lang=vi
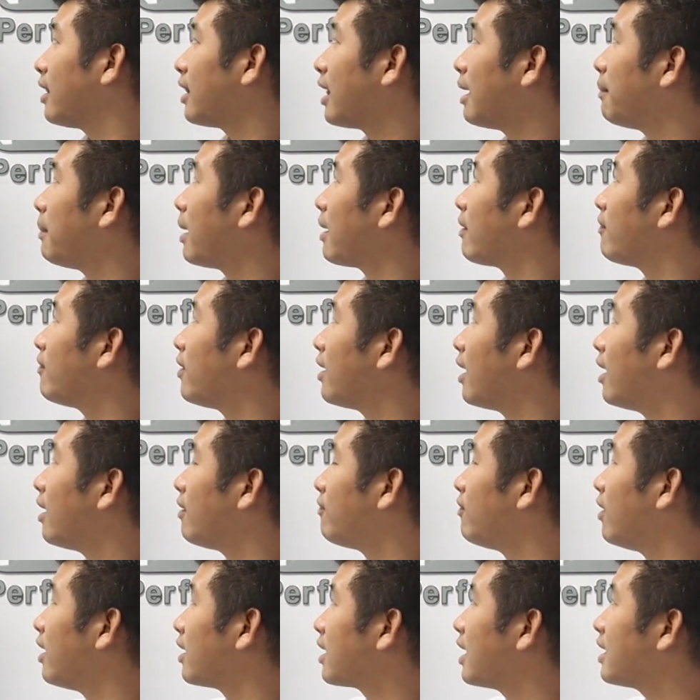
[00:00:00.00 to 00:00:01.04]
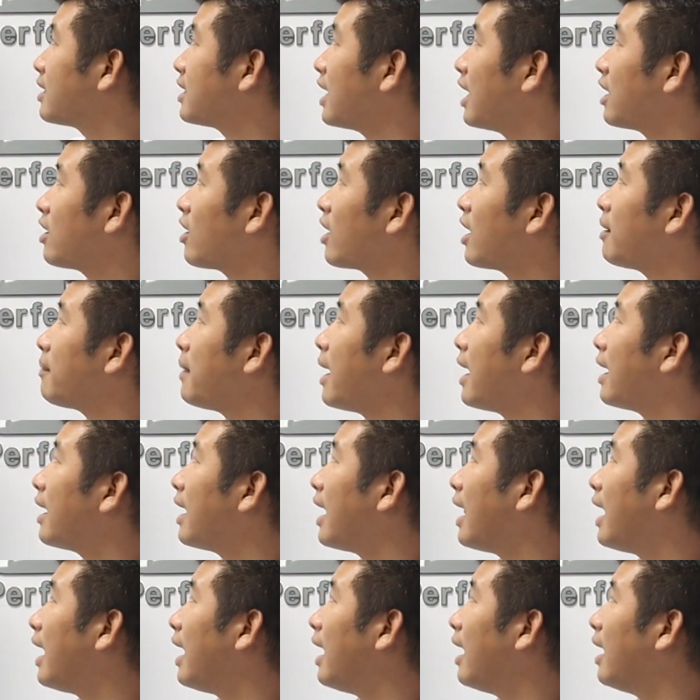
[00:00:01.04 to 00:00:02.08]
Thì mình vừa chia sẻ cho các bạn
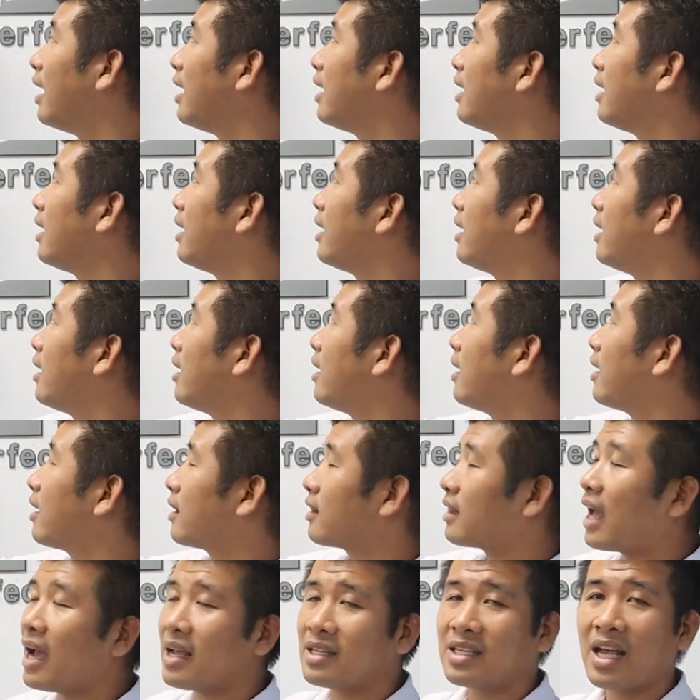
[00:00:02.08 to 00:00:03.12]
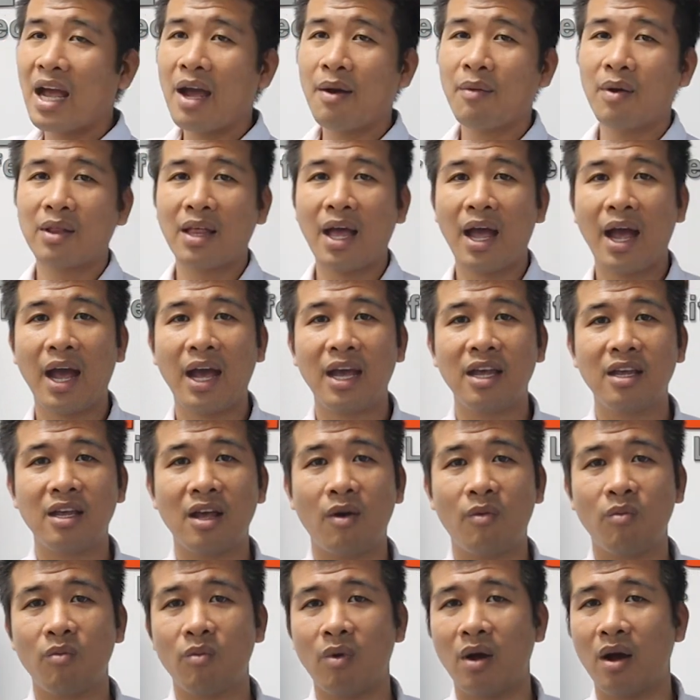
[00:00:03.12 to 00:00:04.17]
là tại sao người ta hay
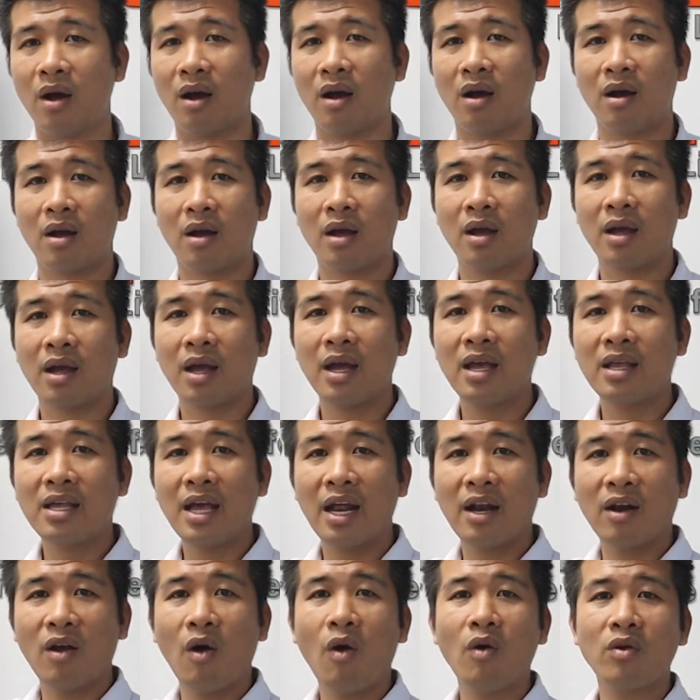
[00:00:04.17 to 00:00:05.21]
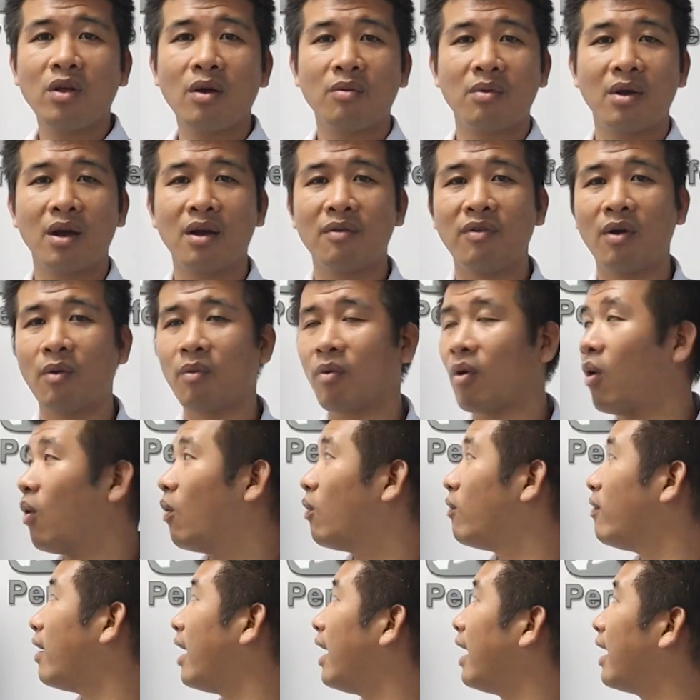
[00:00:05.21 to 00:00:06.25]
dùng cái sàn gỗ trong những cái phòng
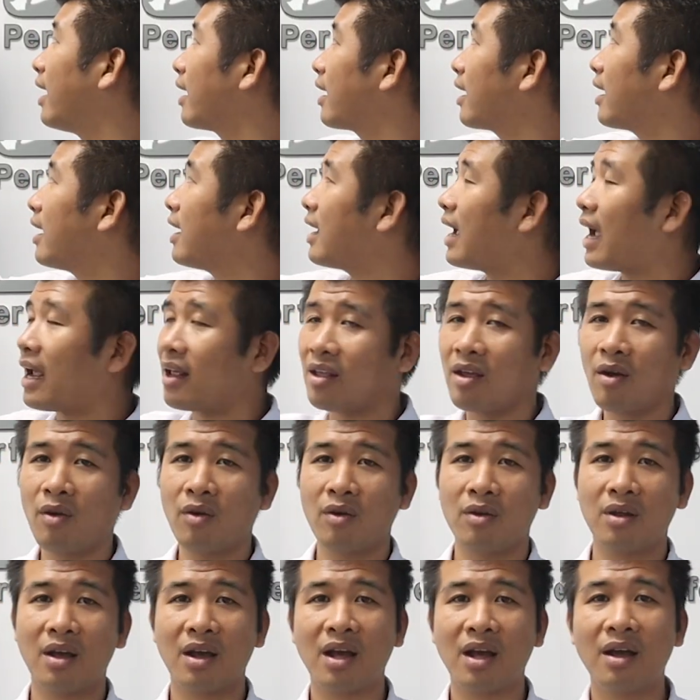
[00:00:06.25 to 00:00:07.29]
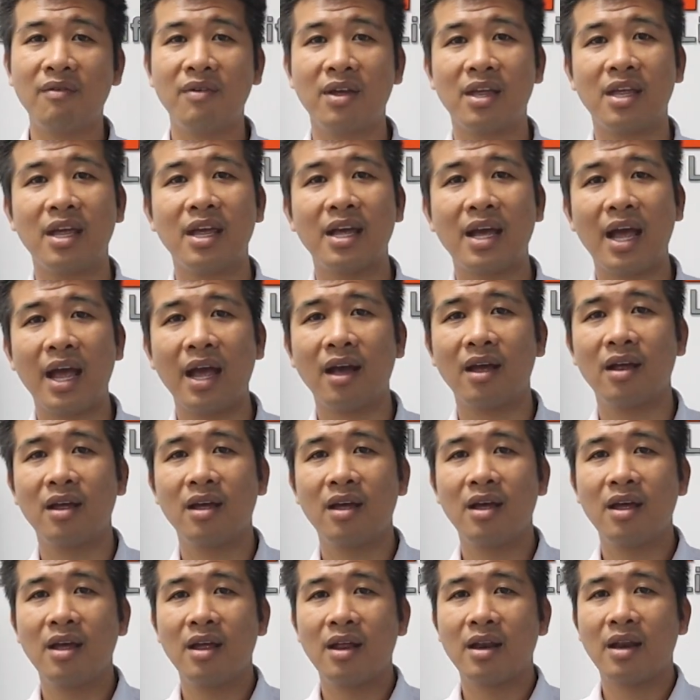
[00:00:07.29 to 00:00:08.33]
ngủ và cái gạch trong những cái vị trí khác,
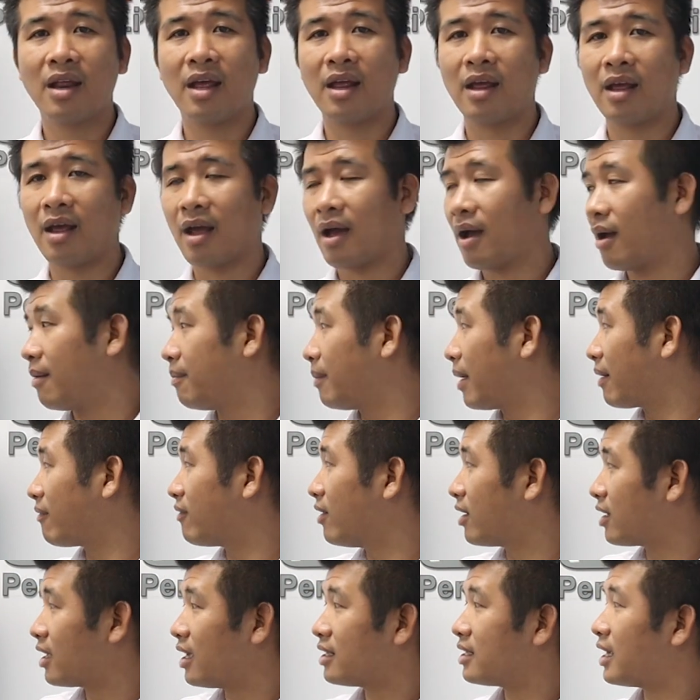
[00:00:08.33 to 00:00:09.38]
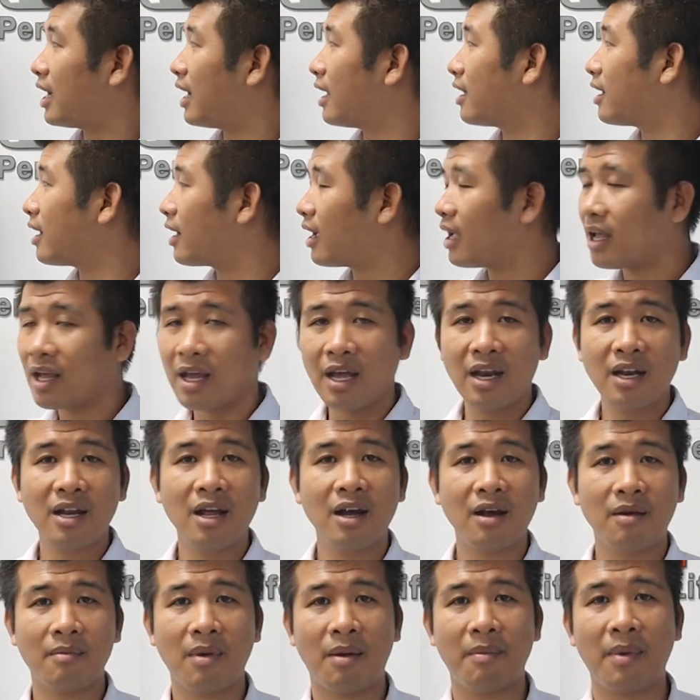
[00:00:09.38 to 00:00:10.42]
thì mình vừa chia sẻ những cái kiến
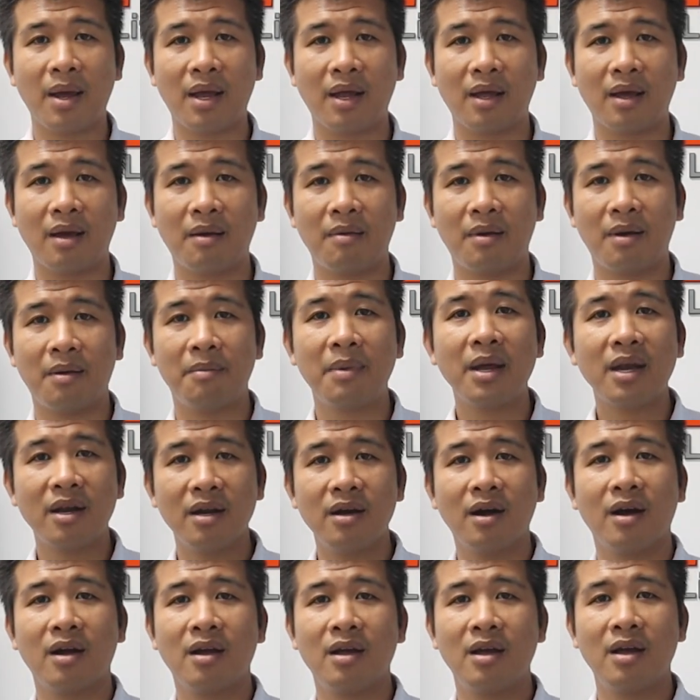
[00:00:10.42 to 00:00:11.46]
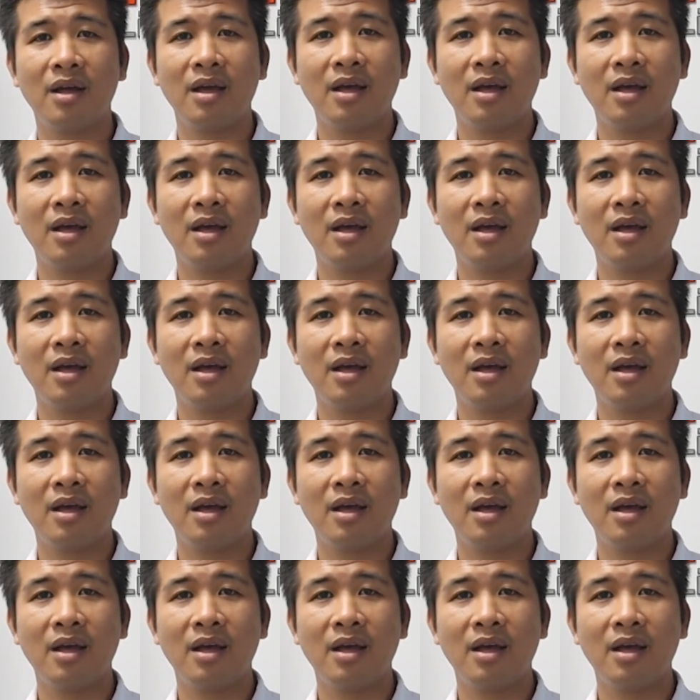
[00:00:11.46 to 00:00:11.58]
thức mà mình biết được.